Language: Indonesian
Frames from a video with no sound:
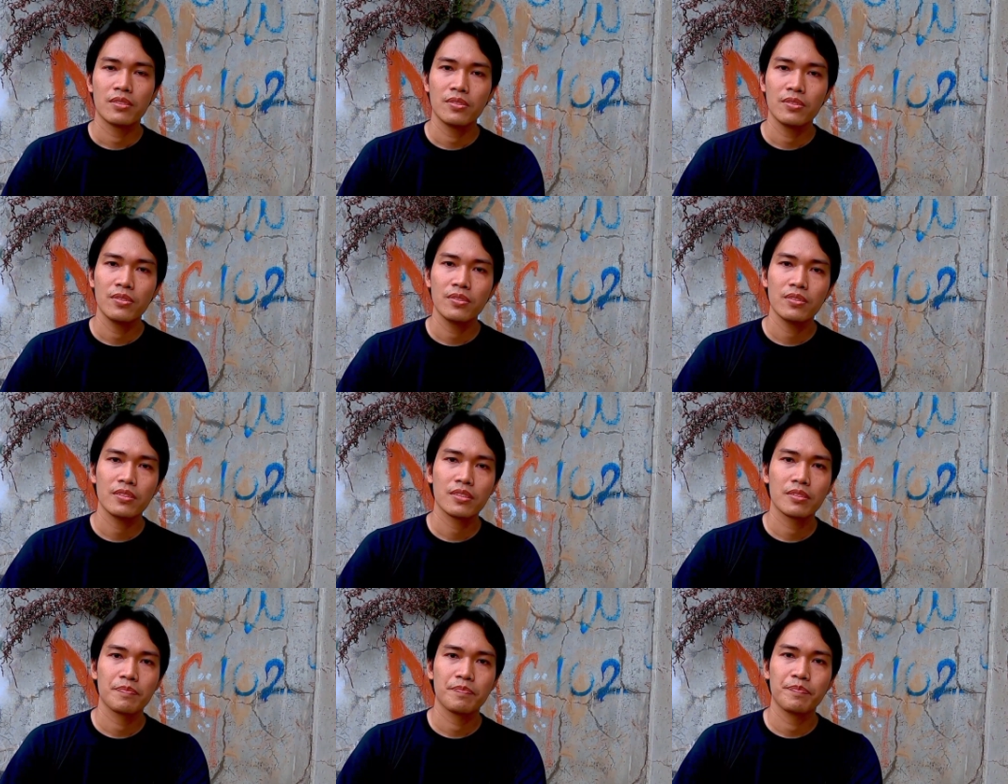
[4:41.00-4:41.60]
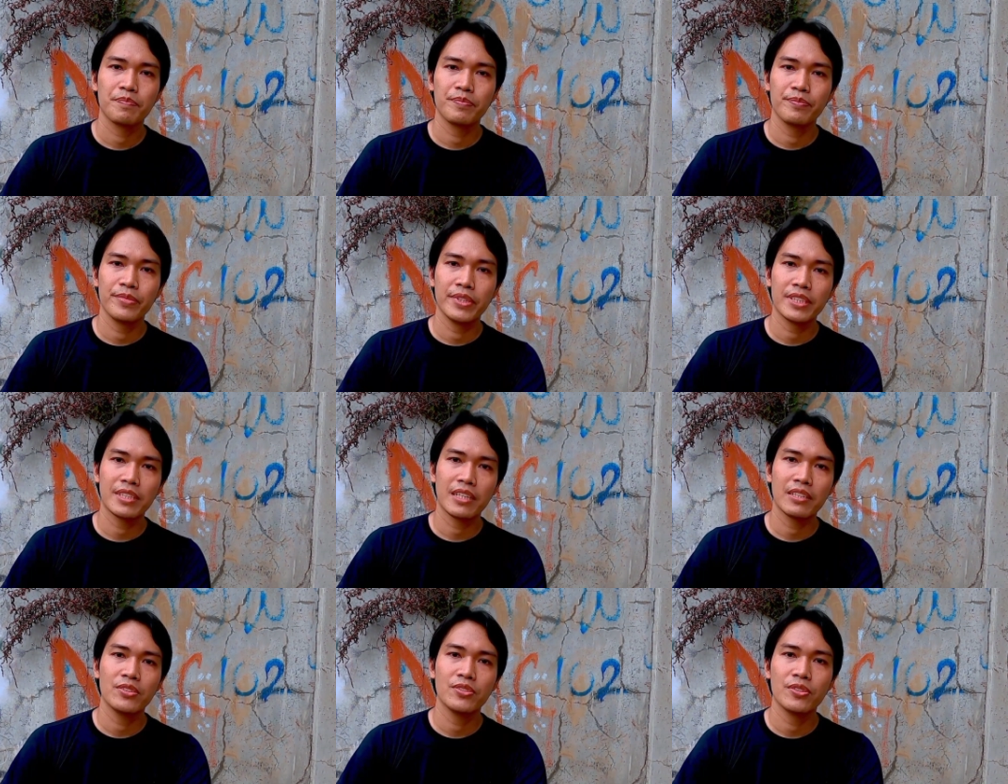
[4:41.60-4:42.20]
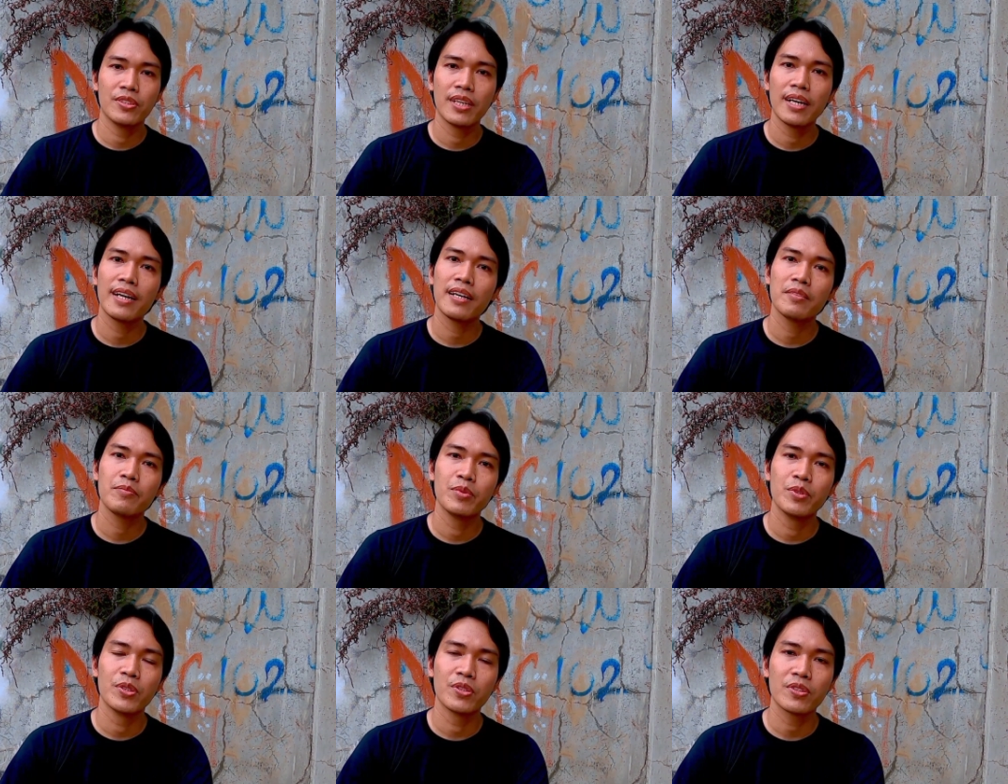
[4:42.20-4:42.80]
terus bisa
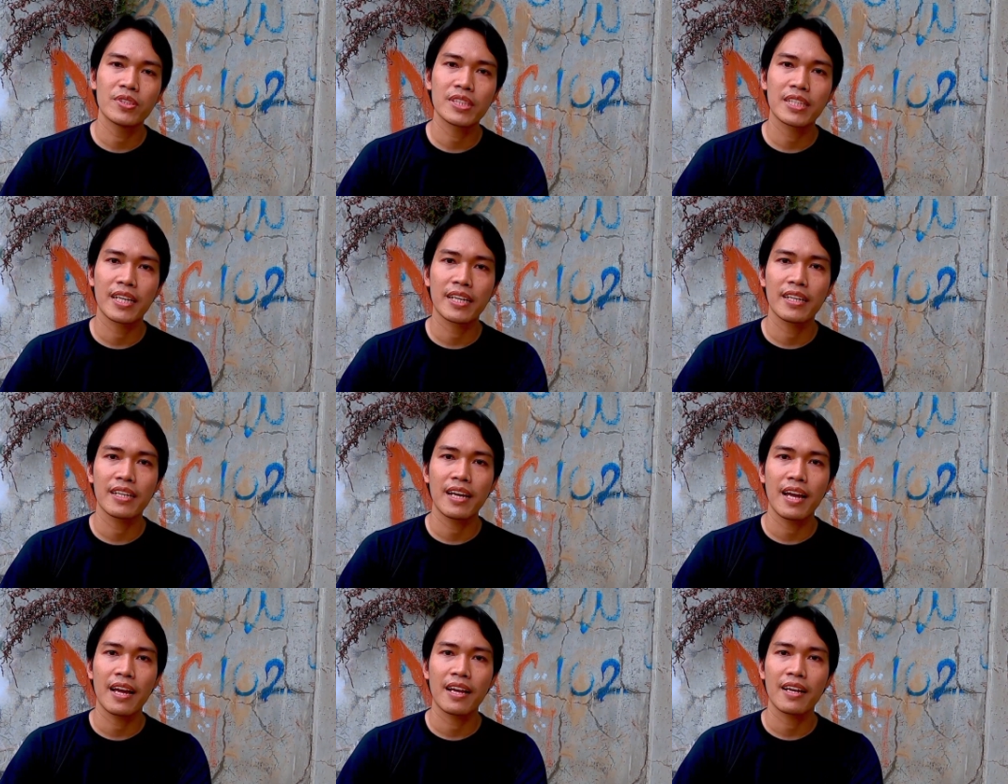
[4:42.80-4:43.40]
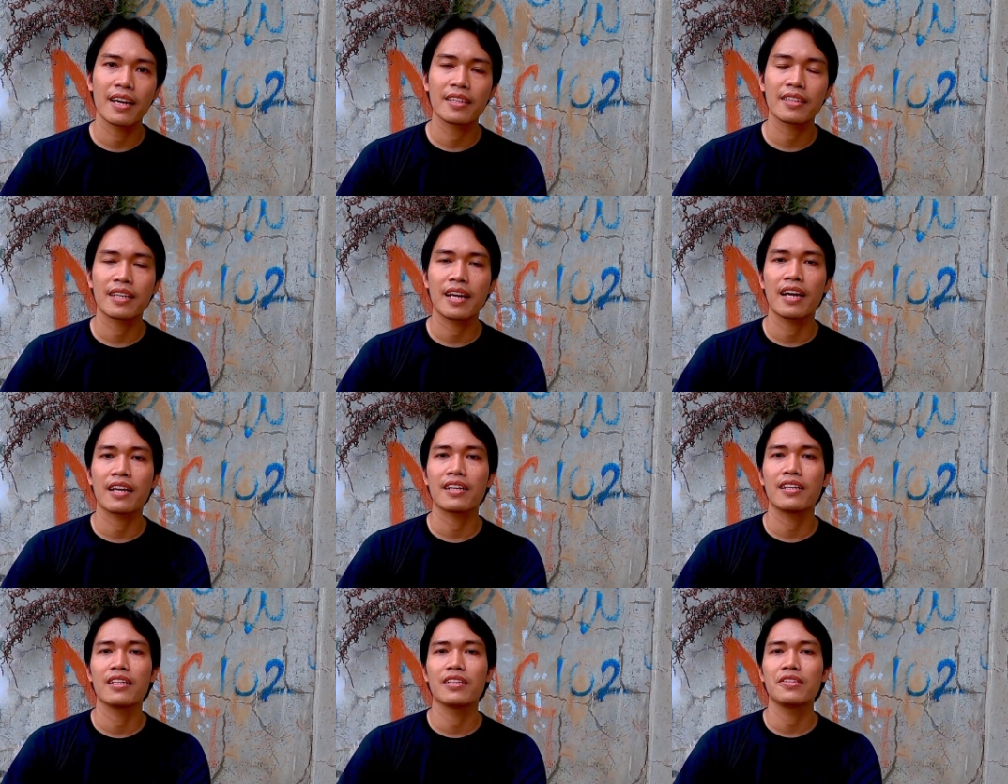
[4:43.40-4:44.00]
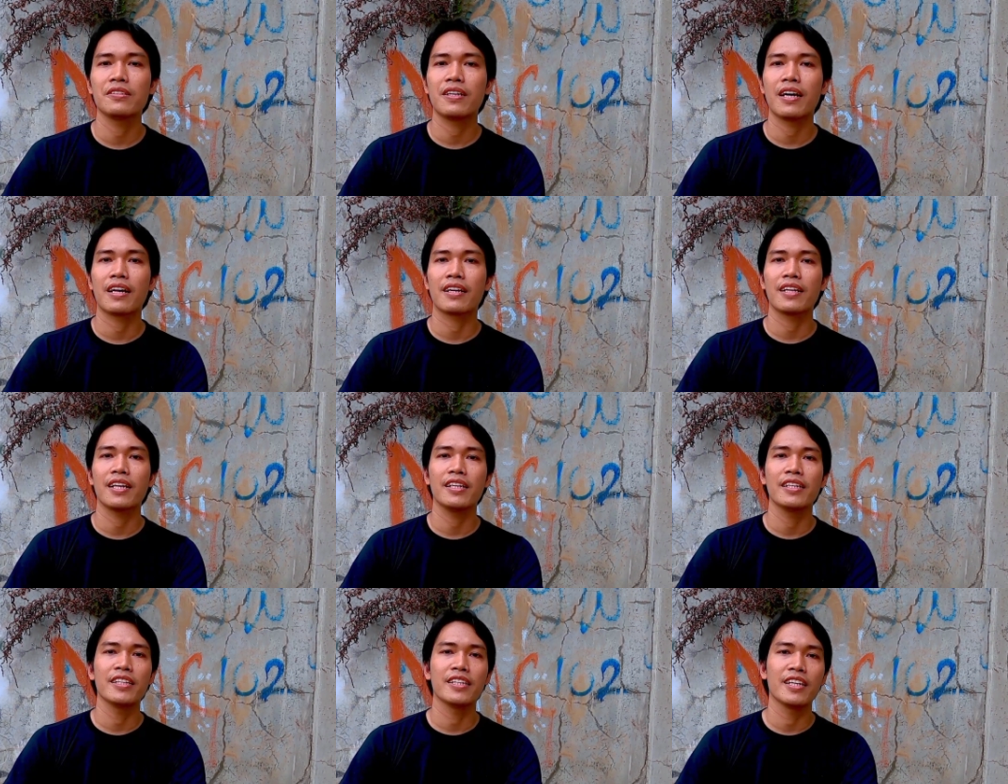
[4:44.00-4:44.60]
juga burung sering angkat kaki itu
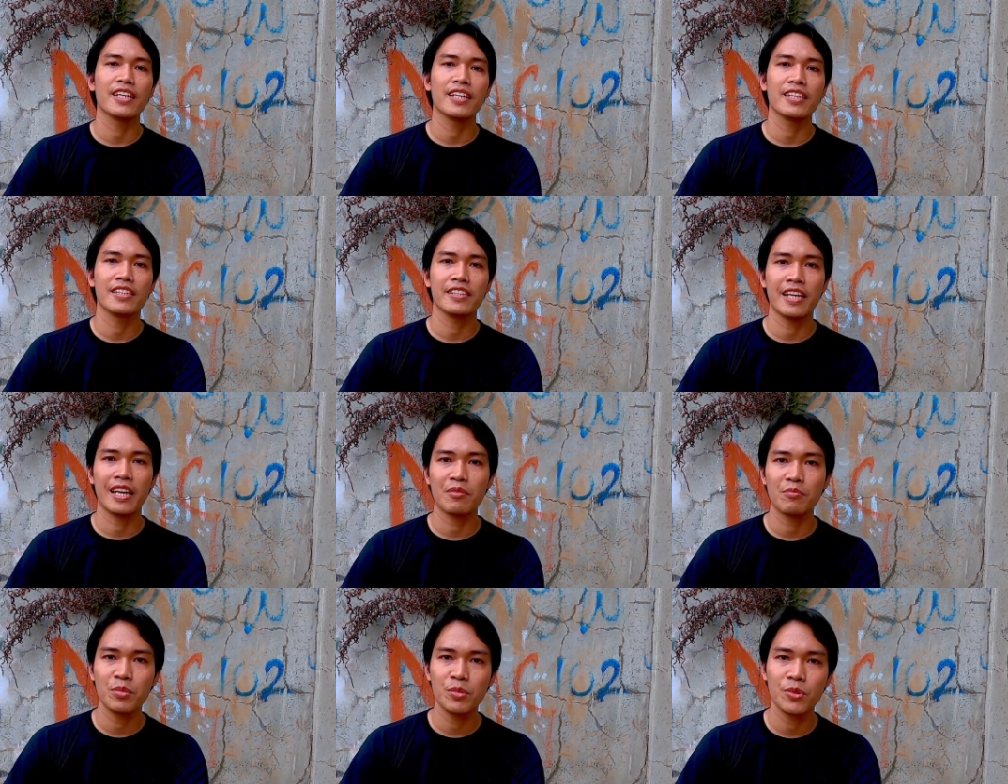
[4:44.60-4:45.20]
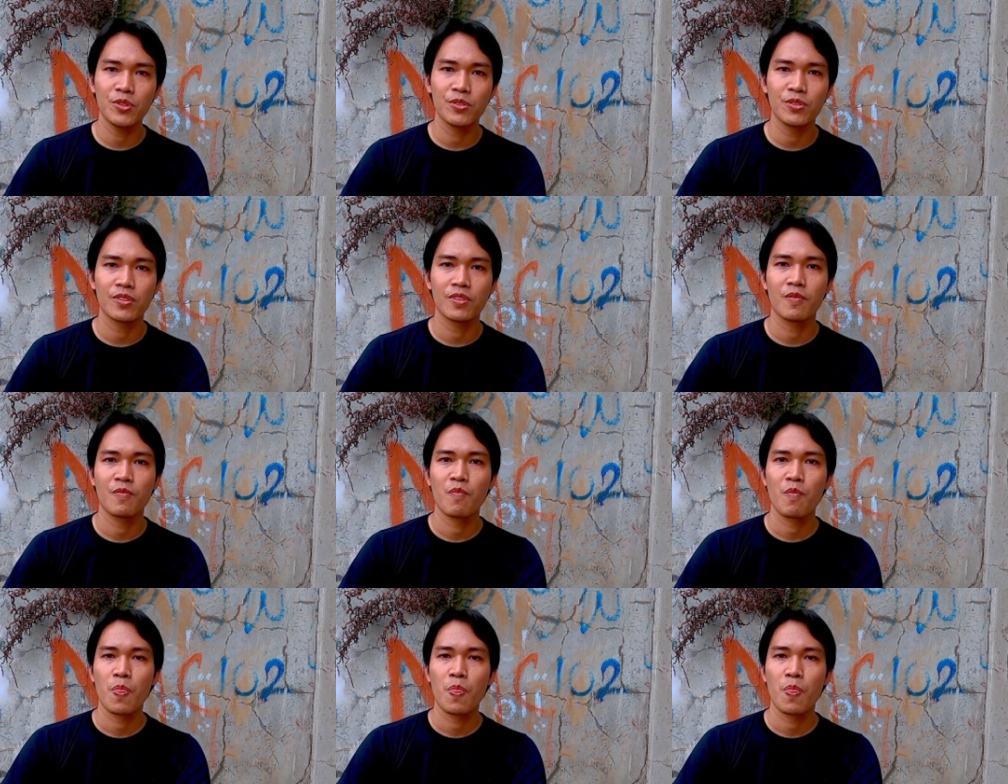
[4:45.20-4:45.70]
karena digigit nyamuk.